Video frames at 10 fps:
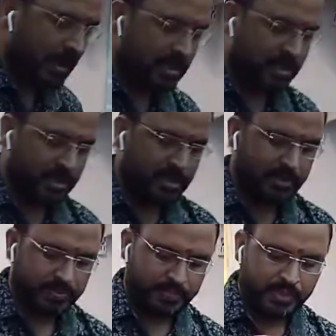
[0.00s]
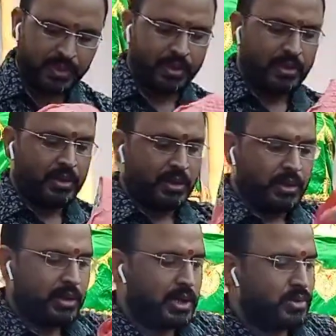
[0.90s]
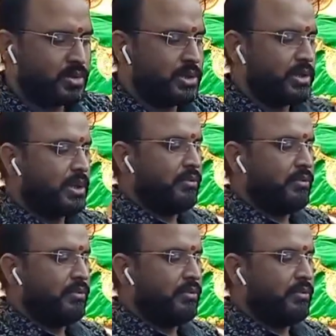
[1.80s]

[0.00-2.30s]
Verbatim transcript: ये चीज ये जो चीज है